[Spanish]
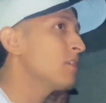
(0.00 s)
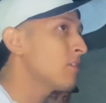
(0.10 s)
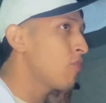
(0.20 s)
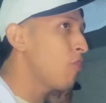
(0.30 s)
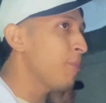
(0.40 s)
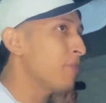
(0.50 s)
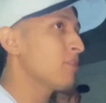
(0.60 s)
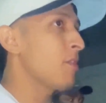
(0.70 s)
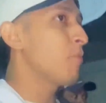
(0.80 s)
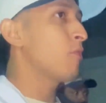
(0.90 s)
cerró, pero
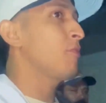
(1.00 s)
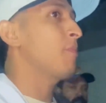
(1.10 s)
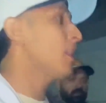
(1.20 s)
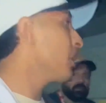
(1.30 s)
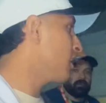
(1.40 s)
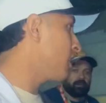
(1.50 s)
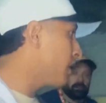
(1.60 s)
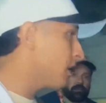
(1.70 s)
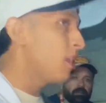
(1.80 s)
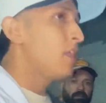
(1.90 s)
tampoco es para que
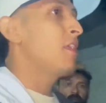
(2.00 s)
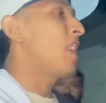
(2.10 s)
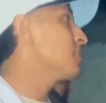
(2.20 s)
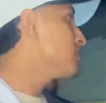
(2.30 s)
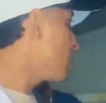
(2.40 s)
llegue así